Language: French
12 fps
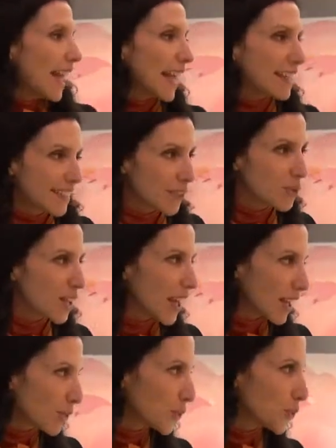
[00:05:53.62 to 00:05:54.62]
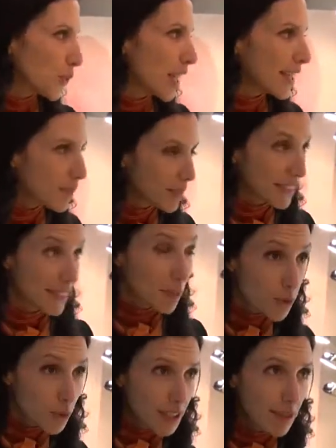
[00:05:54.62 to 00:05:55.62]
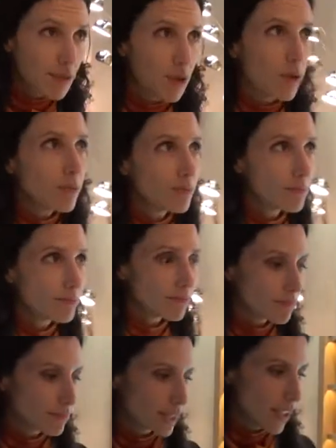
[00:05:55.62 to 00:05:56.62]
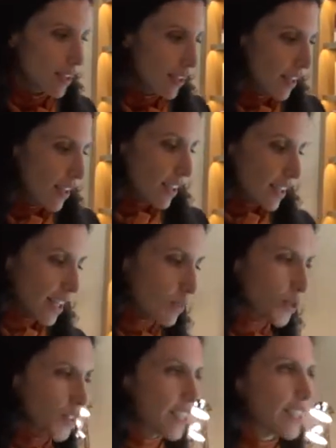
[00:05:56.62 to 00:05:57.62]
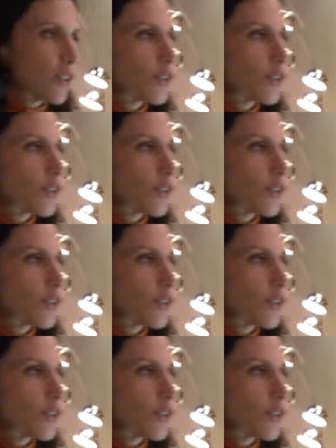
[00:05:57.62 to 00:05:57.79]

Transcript: Et ici, nous arrivons sur la gamme des émulsifiants, gamme aussi qui est